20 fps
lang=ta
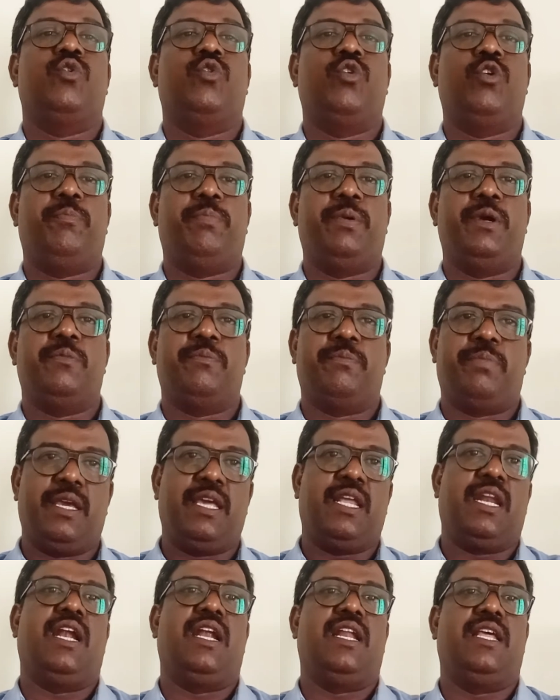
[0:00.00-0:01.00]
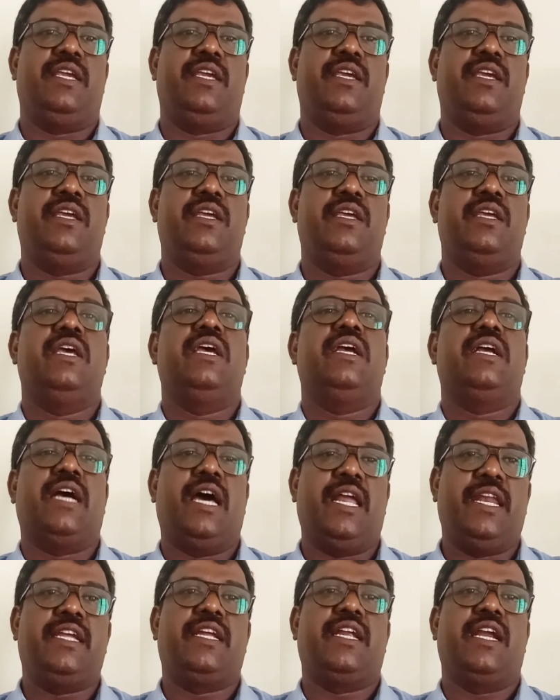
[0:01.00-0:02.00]
குறிப்பிடும் பெயராலேயே
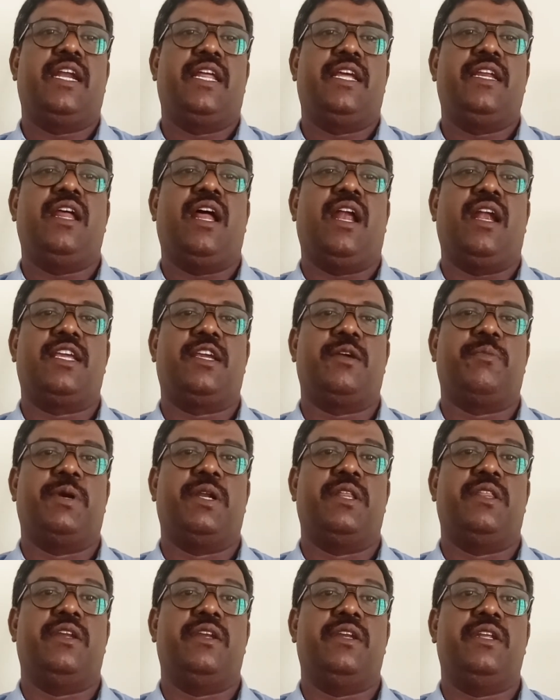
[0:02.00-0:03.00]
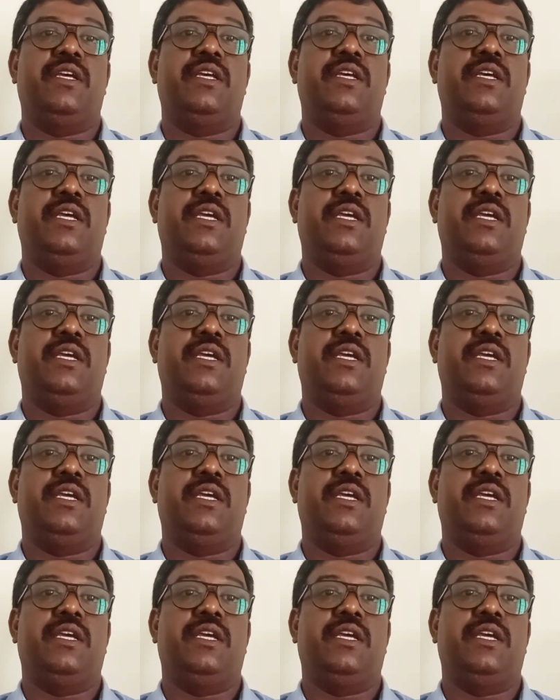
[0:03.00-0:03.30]
கறிக்கடைன்னு அழைக்கப்படுதுன்னு